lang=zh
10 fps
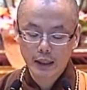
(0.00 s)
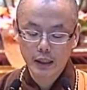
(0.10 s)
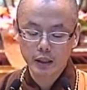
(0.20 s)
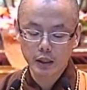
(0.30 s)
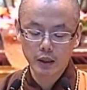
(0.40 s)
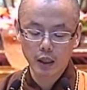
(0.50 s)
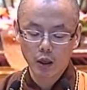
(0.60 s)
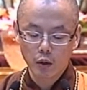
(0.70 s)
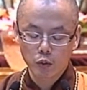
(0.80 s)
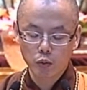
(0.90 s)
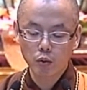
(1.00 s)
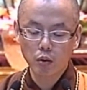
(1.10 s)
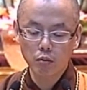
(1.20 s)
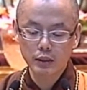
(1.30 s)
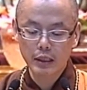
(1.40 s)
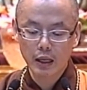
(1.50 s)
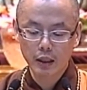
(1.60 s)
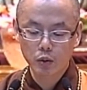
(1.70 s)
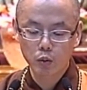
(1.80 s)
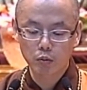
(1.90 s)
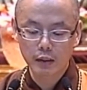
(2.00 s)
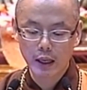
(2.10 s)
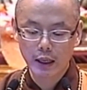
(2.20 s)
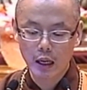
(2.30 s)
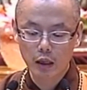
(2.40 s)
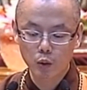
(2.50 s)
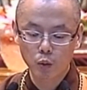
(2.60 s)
但是呢，虚空藏跟除盖藏